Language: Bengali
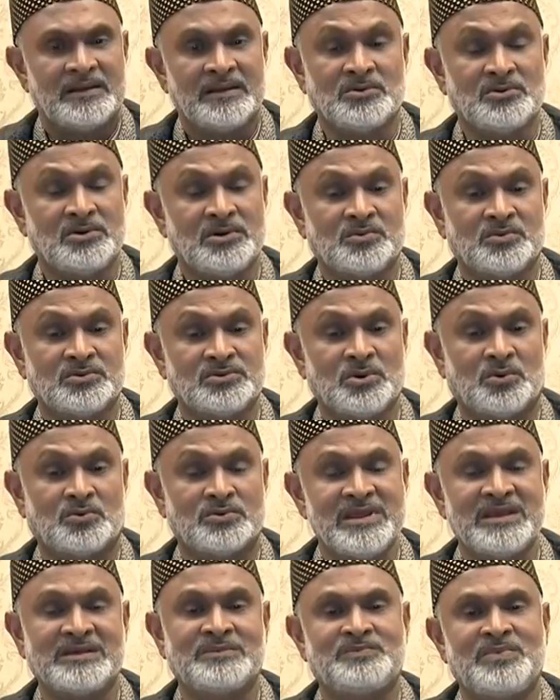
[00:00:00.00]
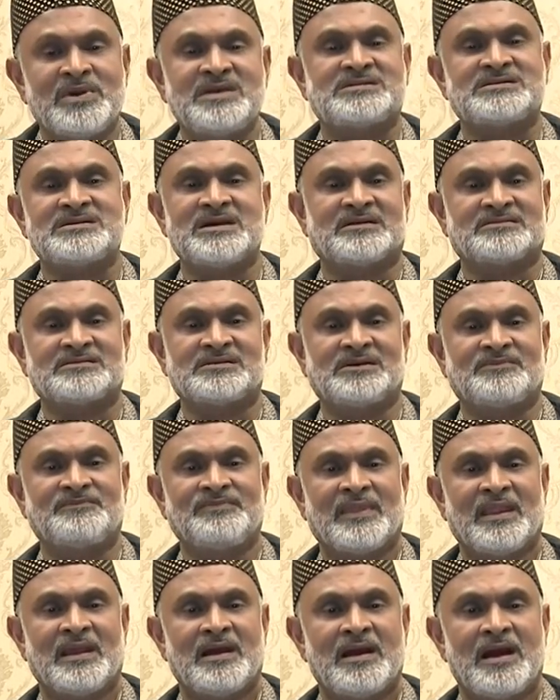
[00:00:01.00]
এগুলোর মধ্যে অনেক বেশি আছে
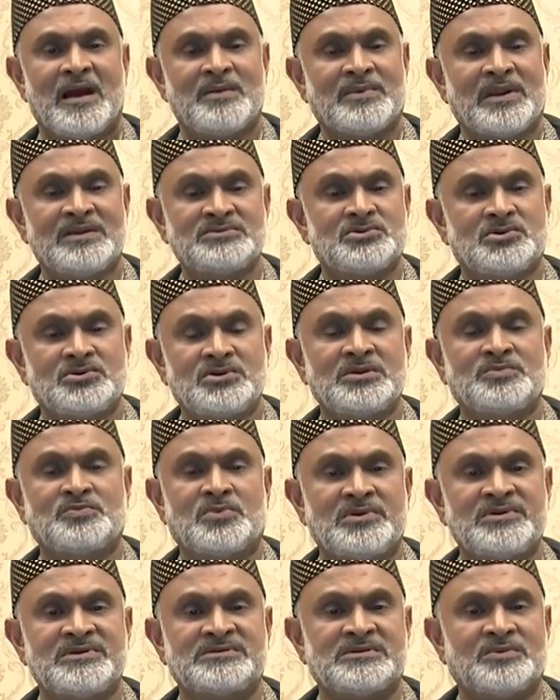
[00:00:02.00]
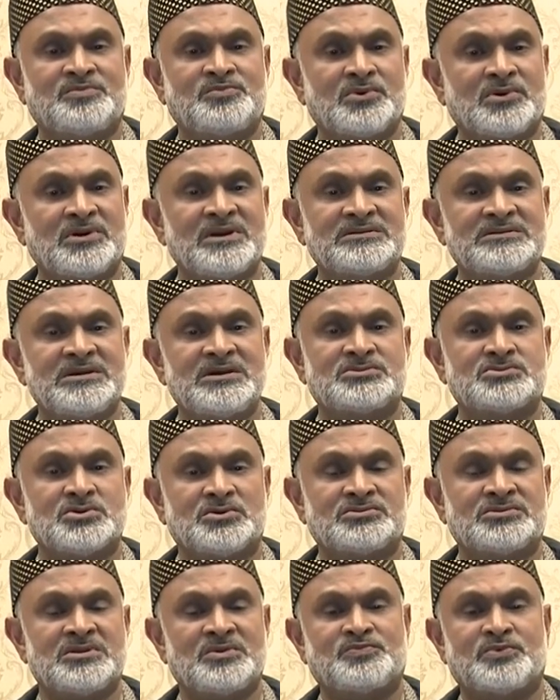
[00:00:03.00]
আমরা এই জন্যই বলি যে প্রকৃতি
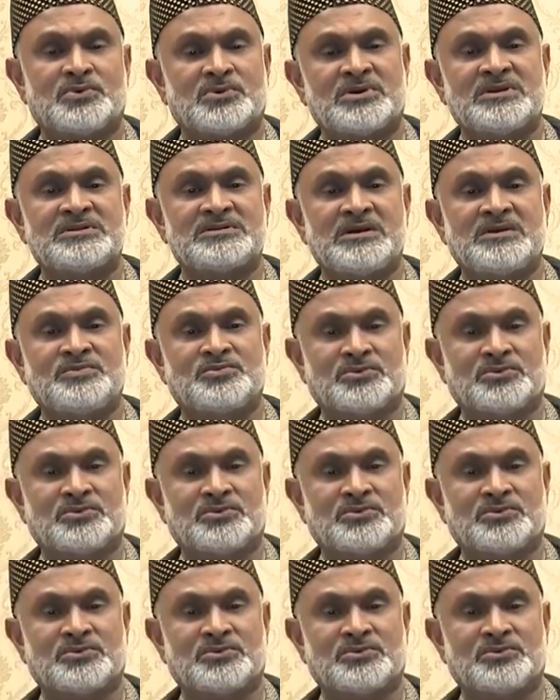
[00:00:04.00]
শক্তি প্রকৃতিই